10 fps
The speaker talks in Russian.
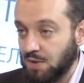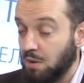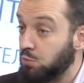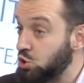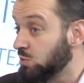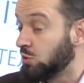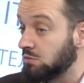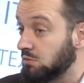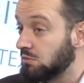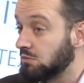Почему?
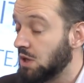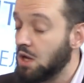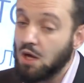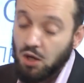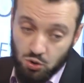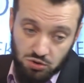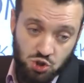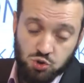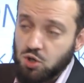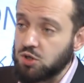И он
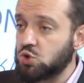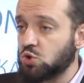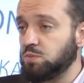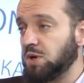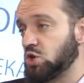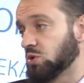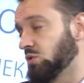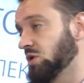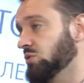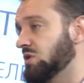нашел юридическую причину. Он
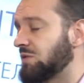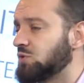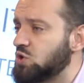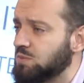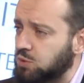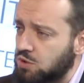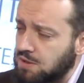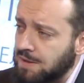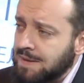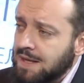говорит, ну как, все очень
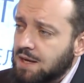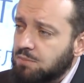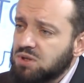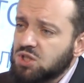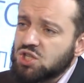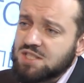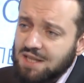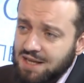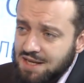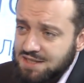просто. Было же
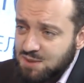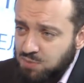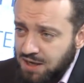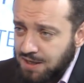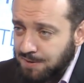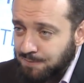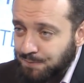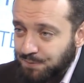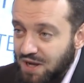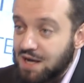изгнание из Испании.
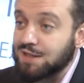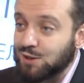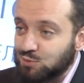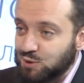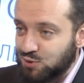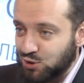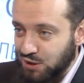А когда оно было? 500